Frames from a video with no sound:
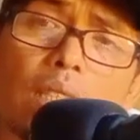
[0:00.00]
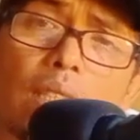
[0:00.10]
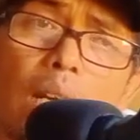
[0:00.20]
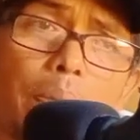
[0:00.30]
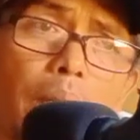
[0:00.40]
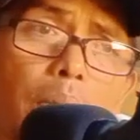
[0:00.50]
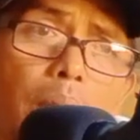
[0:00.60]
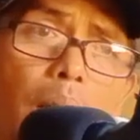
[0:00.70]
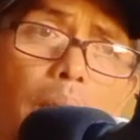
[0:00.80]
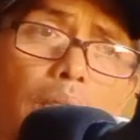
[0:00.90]
dicapai
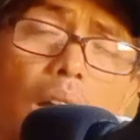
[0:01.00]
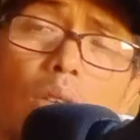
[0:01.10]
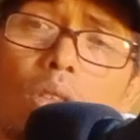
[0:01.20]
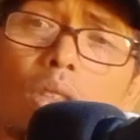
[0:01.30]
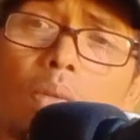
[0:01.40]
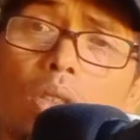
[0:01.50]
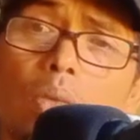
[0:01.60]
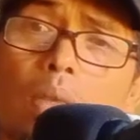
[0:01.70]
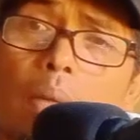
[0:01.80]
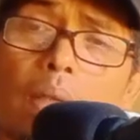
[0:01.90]
berapa tahun gitu
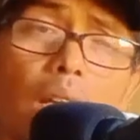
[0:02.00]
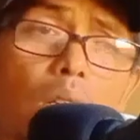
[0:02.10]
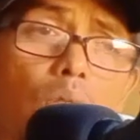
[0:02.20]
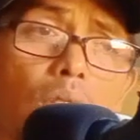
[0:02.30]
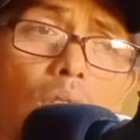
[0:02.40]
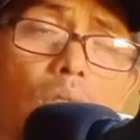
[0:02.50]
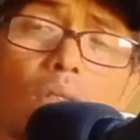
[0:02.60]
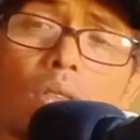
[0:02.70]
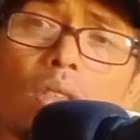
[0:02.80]
berapa tahun itu